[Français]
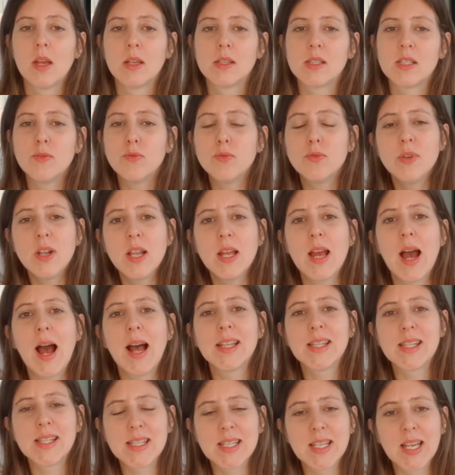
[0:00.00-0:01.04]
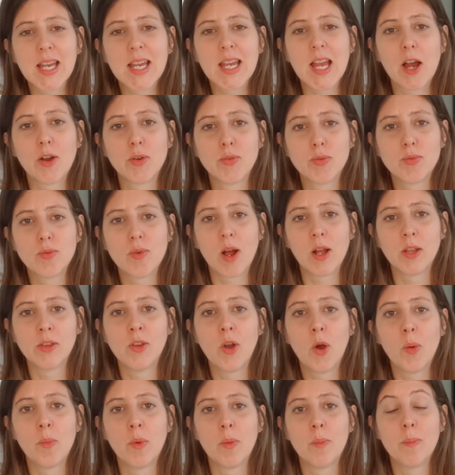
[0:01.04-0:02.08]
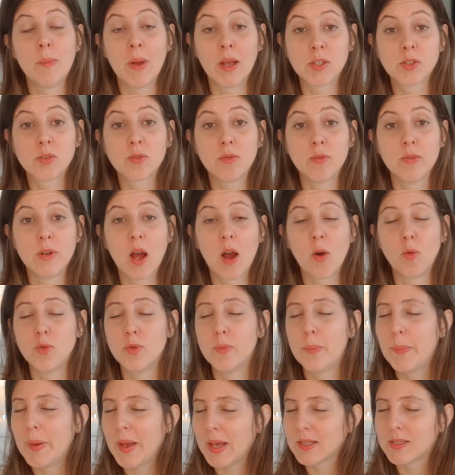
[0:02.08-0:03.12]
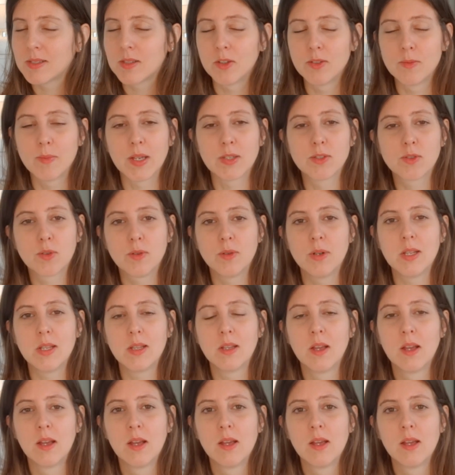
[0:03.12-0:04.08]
Si vous voulez attirer à vous un homme masculin ou une personne masculine,